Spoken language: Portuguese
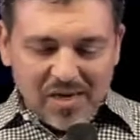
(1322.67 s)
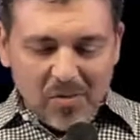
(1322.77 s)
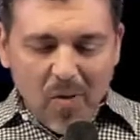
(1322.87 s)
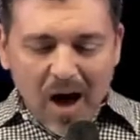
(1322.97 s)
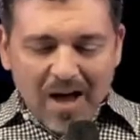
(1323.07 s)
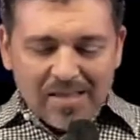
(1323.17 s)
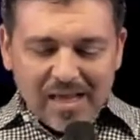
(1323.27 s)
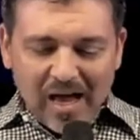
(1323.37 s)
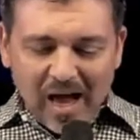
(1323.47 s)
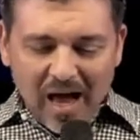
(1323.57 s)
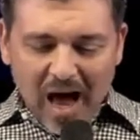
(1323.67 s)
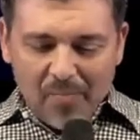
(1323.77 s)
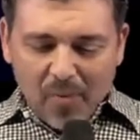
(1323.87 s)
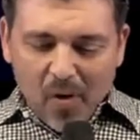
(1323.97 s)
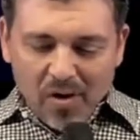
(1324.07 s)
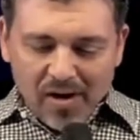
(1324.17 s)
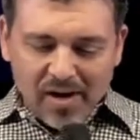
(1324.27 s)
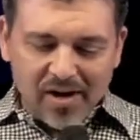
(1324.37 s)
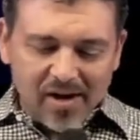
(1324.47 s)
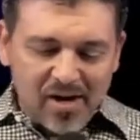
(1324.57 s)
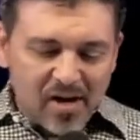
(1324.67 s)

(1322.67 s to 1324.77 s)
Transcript: que guarda a boca